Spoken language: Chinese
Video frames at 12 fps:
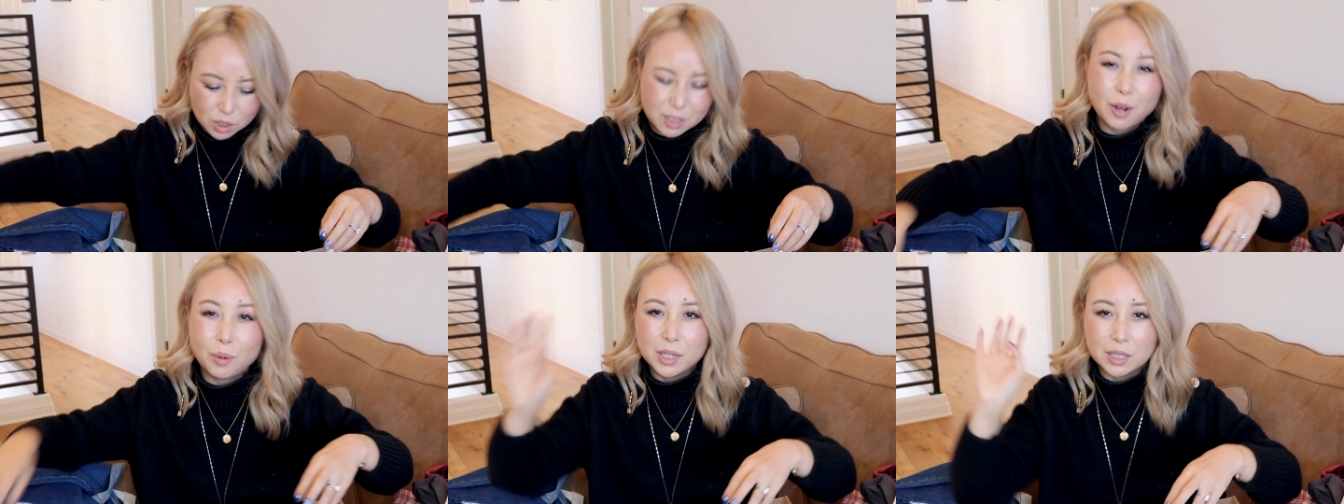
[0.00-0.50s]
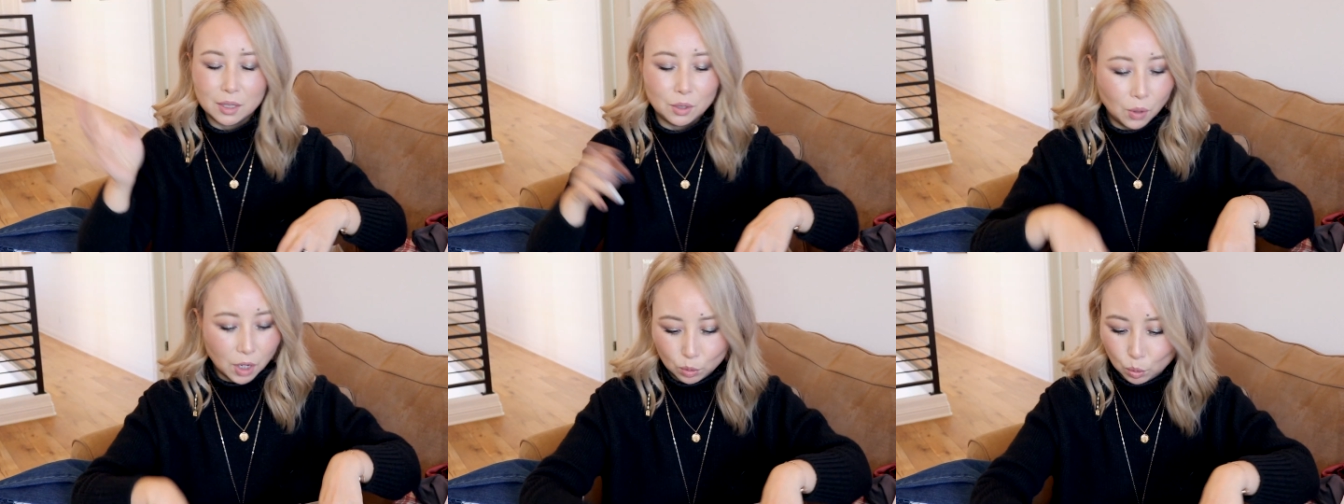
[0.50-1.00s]
我知道我已经
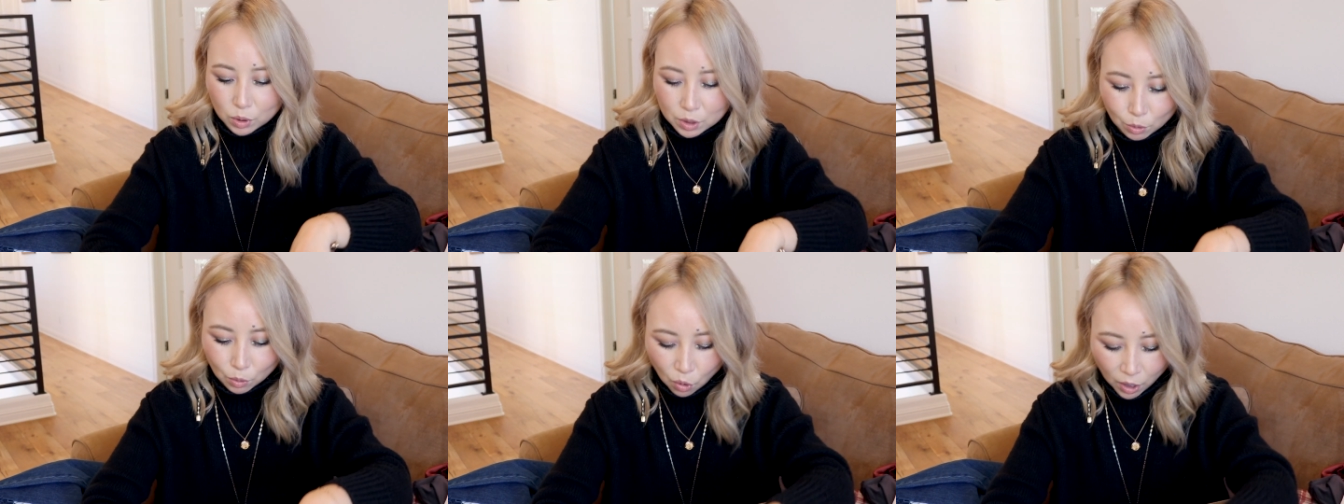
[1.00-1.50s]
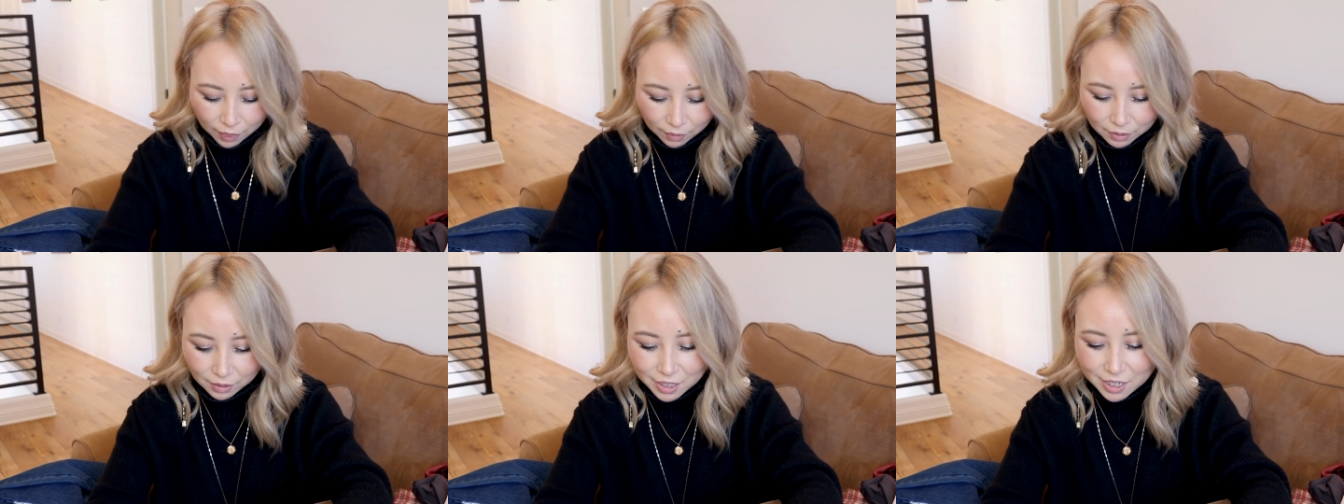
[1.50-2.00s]
有很多这种款
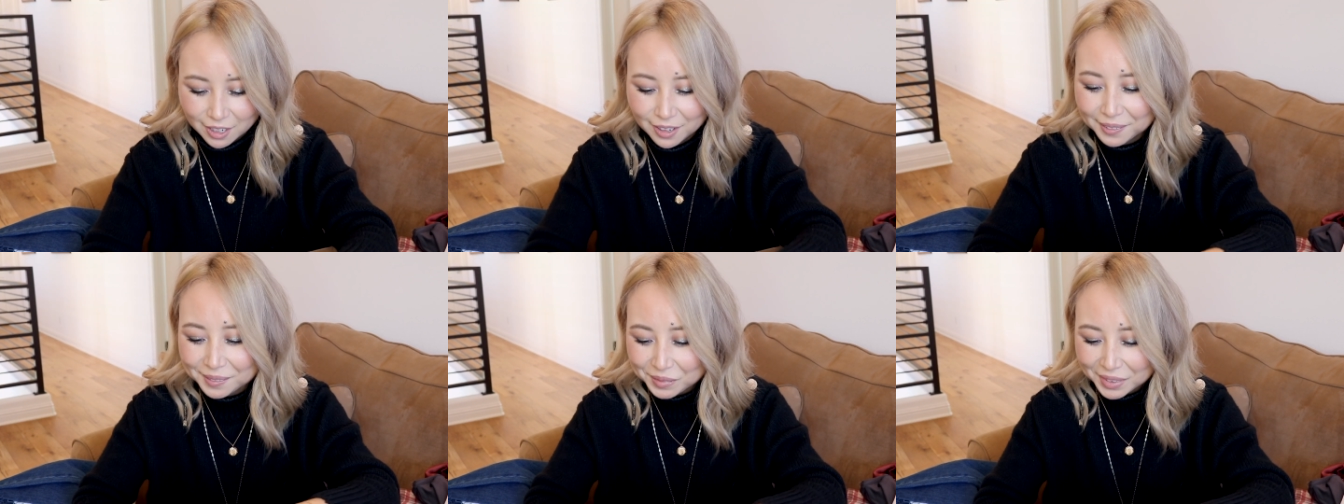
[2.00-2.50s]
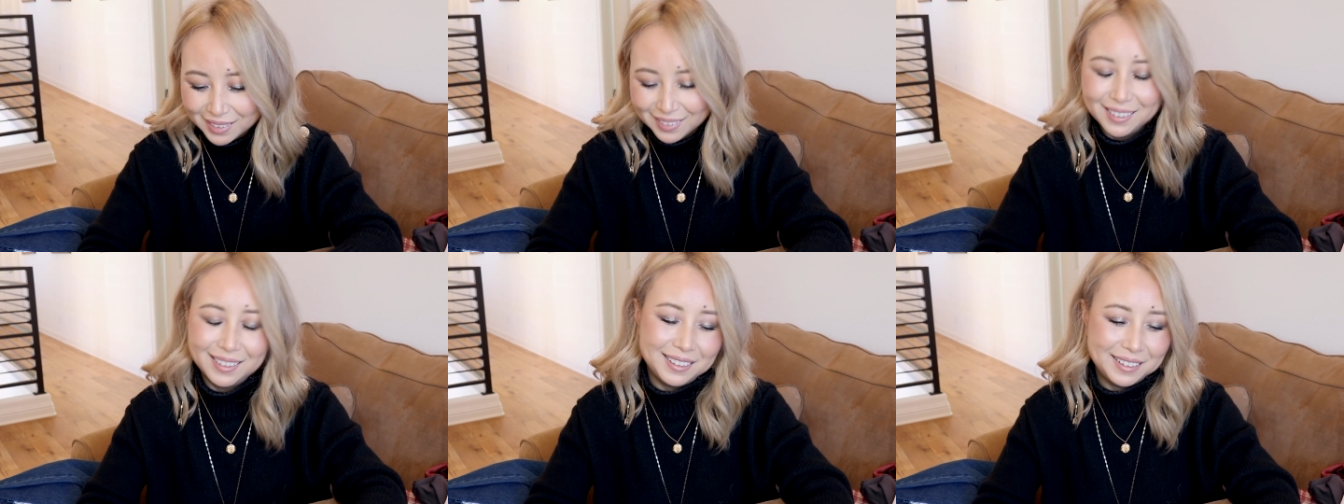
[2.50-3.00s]
了，但是，
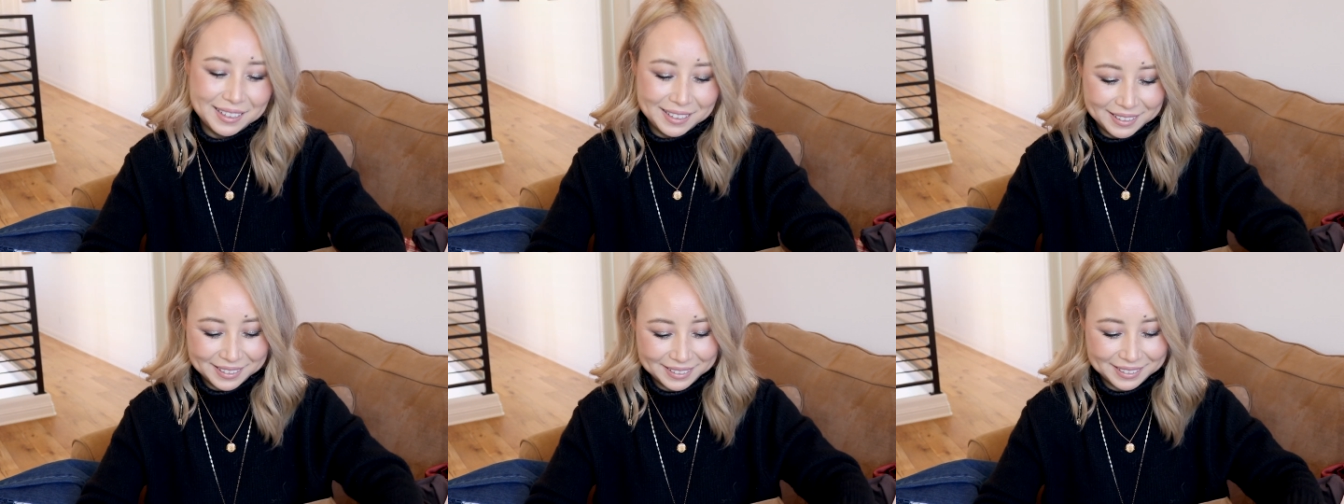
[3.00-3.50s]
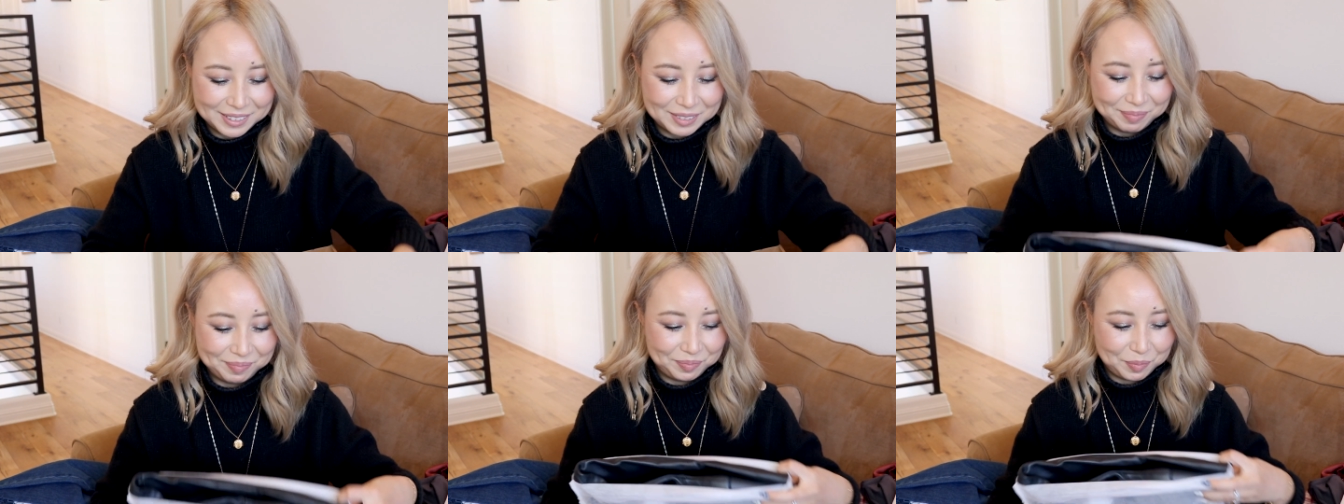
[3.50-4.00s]
唉。
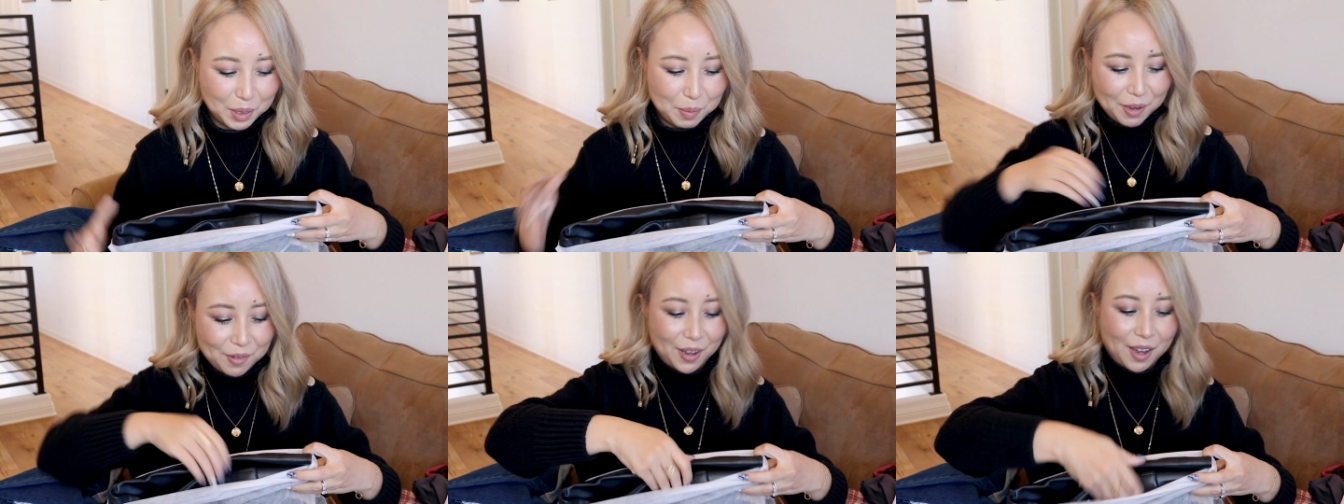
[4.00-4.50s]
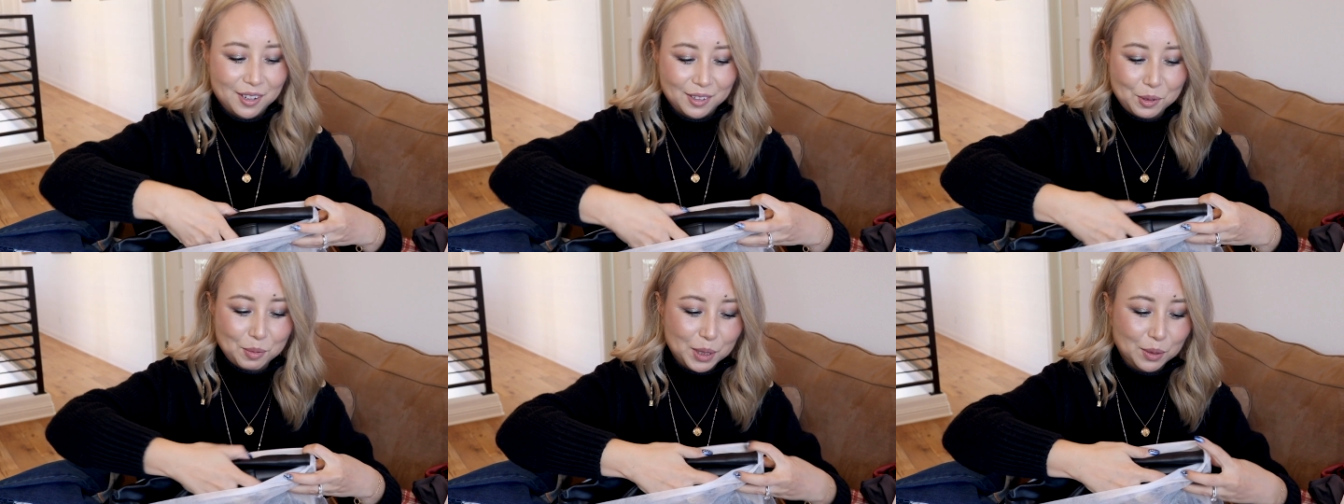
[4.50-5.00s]
没办法，
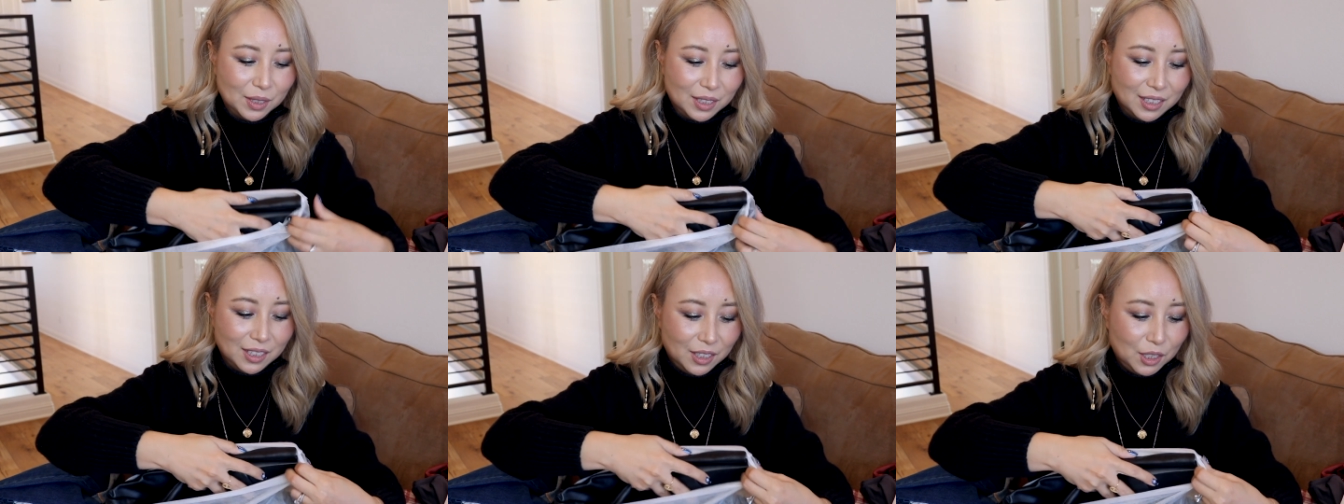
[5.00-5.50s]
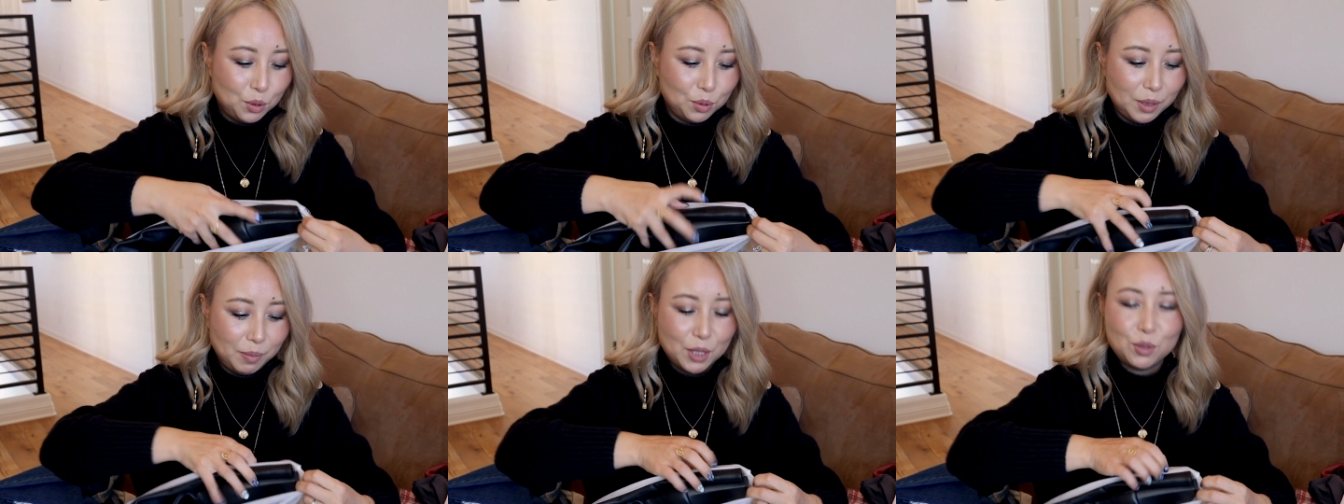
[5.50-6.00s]
我们衣橱
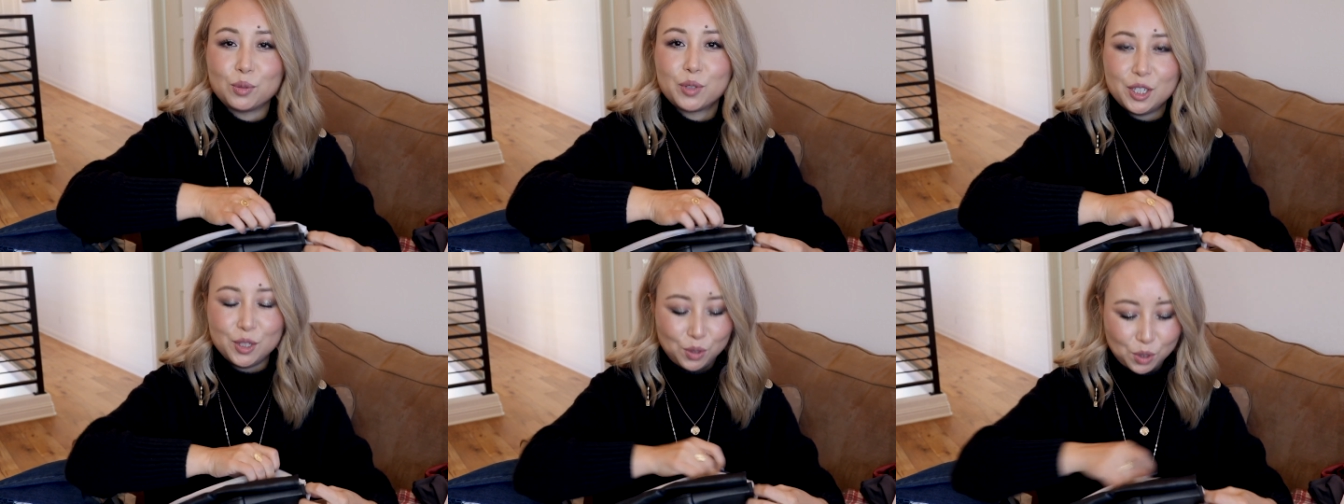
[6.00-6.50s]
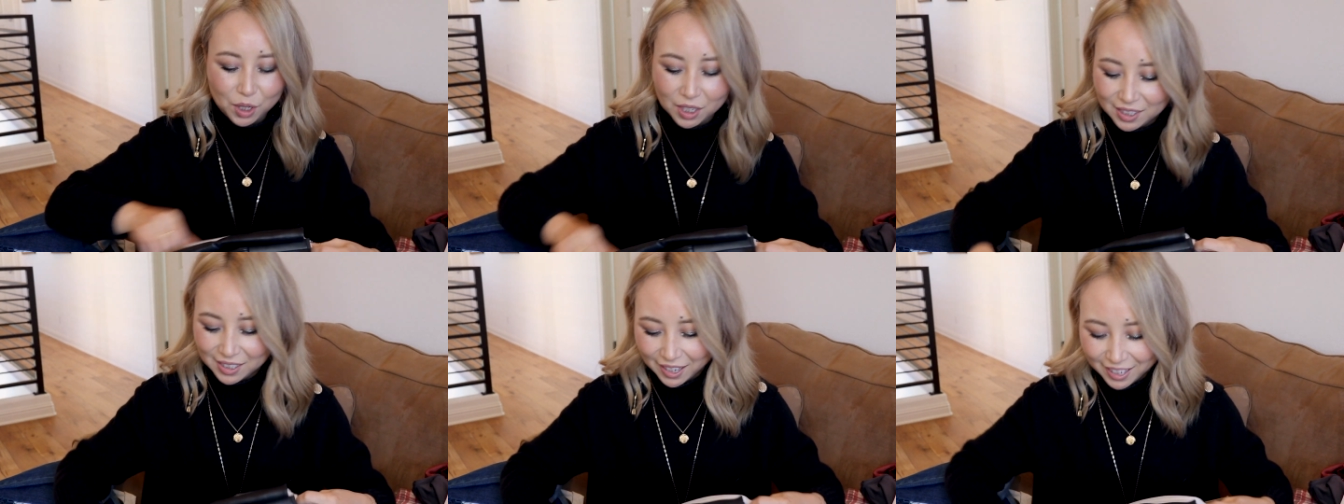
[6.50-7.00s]
里面总是缺
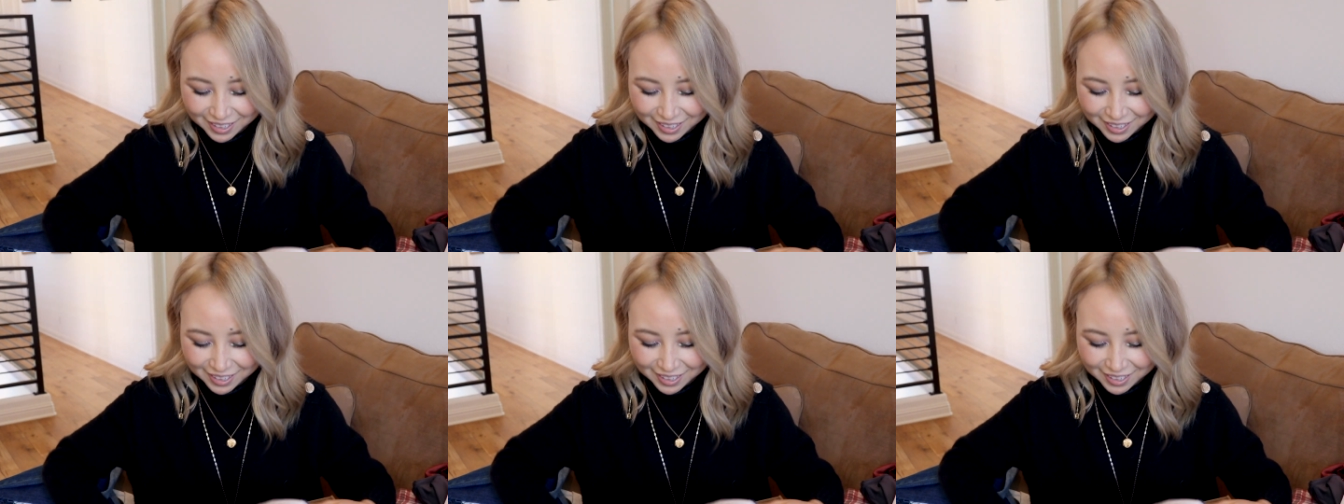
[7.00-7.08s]
一件，